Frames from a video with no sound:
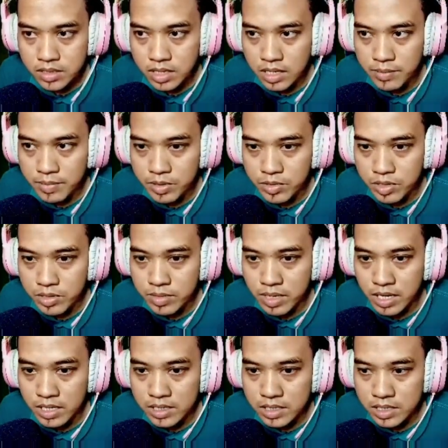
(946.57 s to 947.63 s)
pintunya di
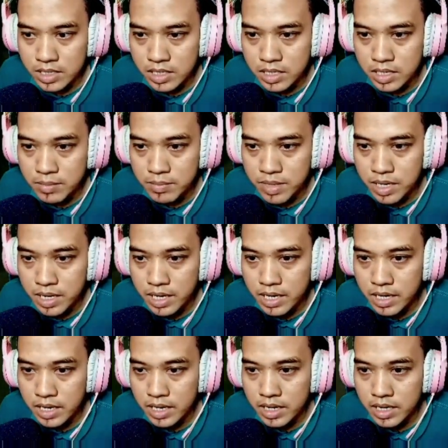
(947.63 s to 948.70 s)
belakang sini ya gelap bang eh
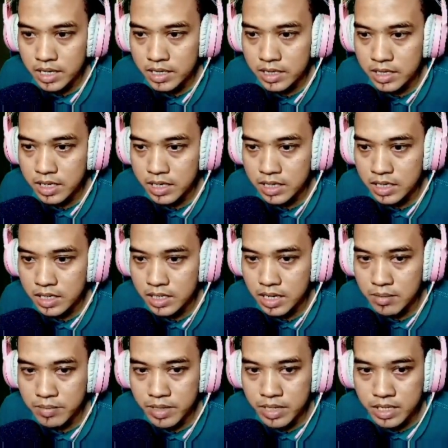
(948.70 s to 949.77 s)
eh, eh lanternnya
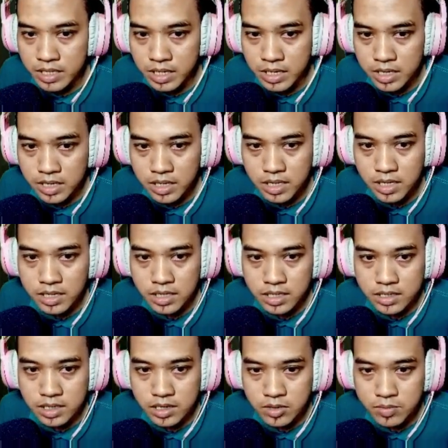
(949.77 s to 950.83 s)
ambil lantern lantern
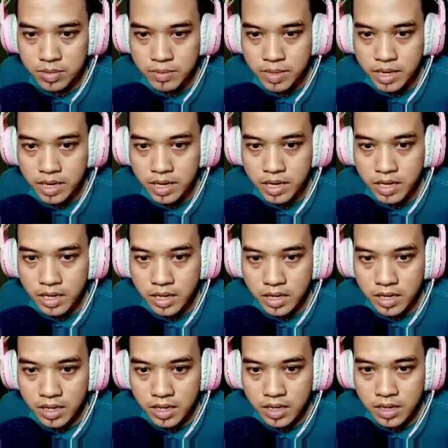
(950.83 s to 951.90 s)
jangan lupa bang
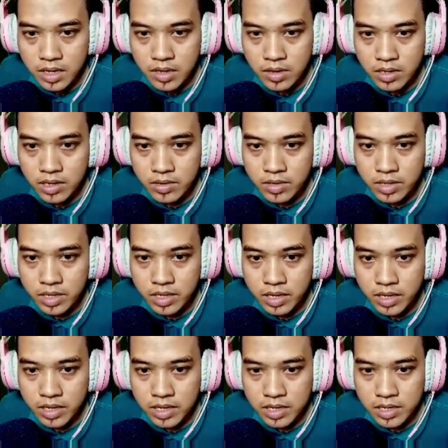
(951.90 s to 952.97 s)
oke okay.
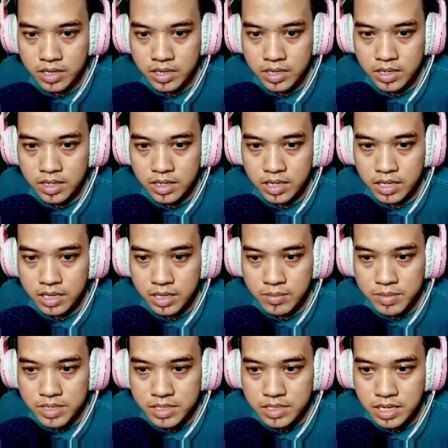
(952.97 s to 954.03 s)
kita
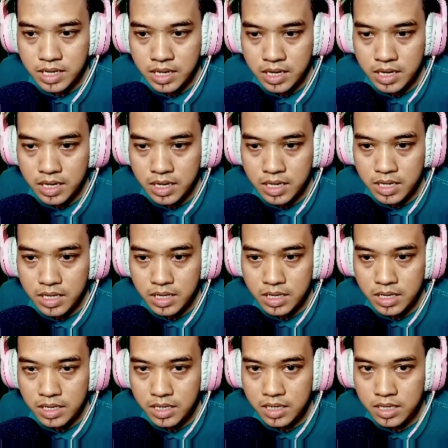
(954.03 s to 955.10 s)
bisa
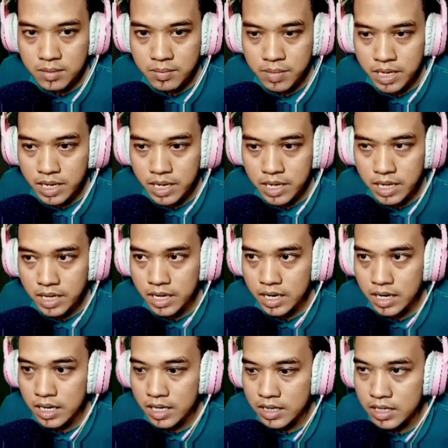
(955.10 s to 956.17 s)
uh, pakai
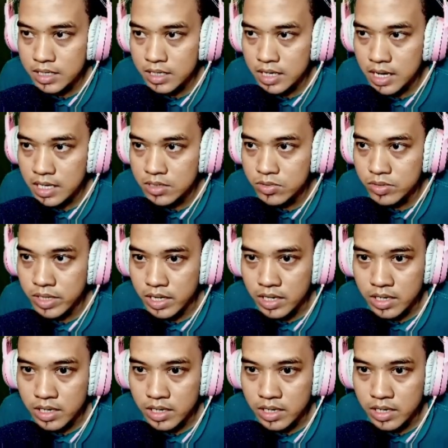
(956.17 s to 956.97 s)
lanternnya langsung ya